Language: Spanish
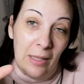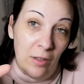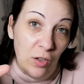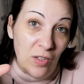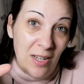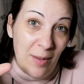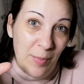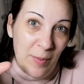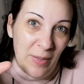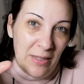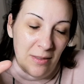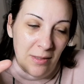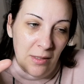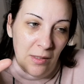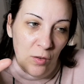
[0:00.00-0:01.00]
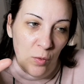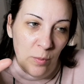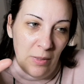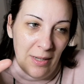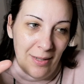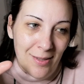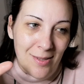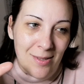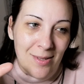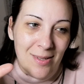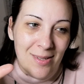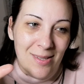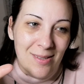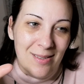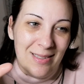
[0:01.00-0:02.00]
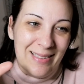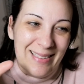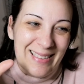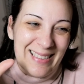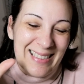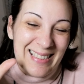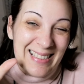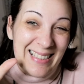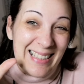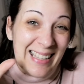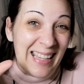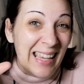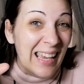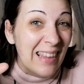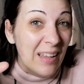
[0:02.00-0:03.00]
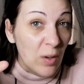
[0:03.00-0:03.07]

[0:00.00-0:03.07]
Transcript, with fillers: Entonces la primera incertidumbre es, ¿qué